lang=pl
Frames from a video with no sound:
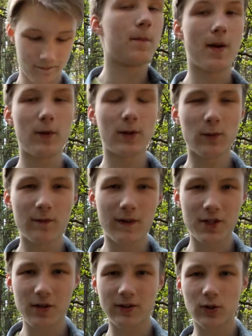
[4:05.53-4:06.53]
Biały Dom w
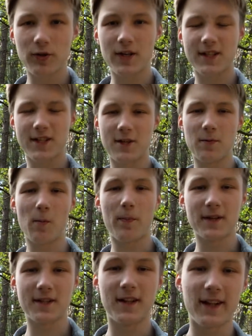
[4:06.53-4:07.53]
Waszyngtonie jest siedzibą
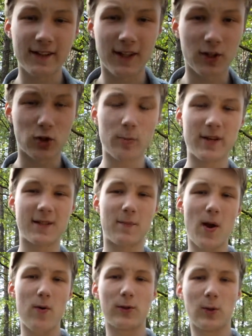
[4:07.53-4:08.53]
prezydenta, natomiast
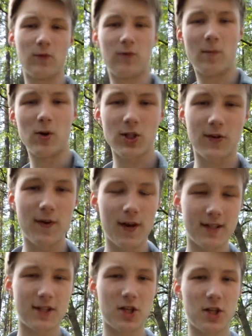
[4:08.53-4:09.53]
Biały Dom w Moskwie
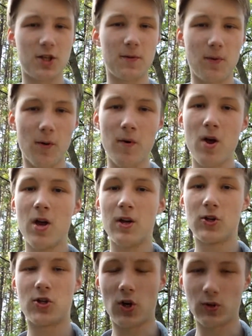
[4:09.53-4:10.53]
jest siedzibą
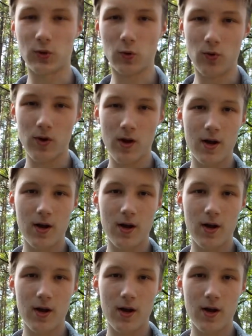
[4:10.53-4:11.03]
rządu.